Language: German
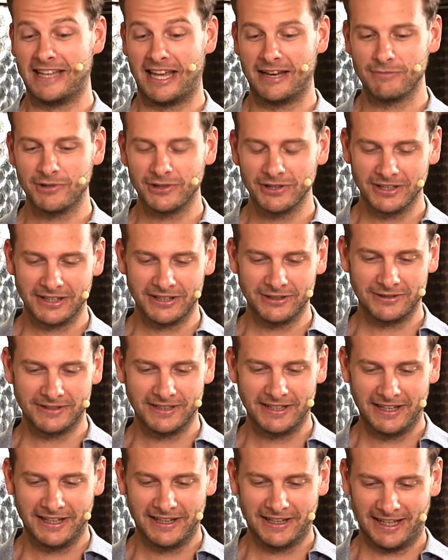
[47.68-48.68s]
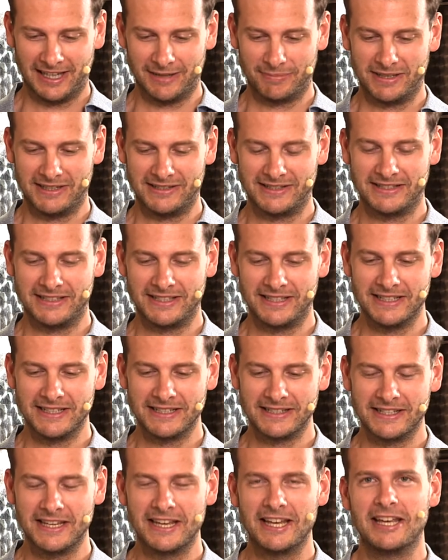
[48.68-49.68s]
Anbauregionen
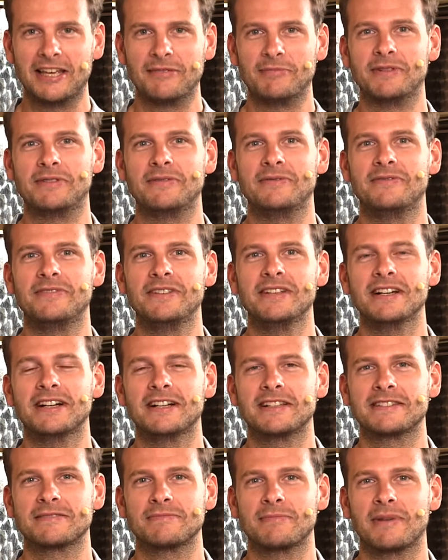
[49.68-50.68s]
repräsentierst, bieten wir als